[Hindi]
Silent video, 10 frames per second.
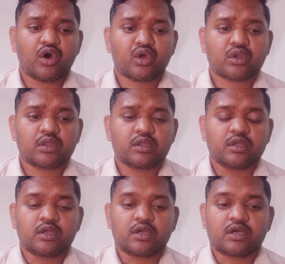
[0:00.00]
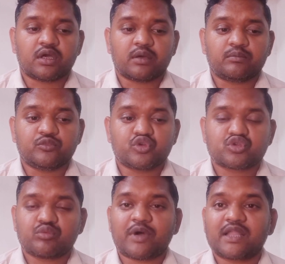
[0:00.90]
और
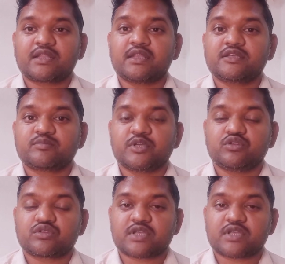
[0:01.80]
दोस्तों बात करें इसमें जो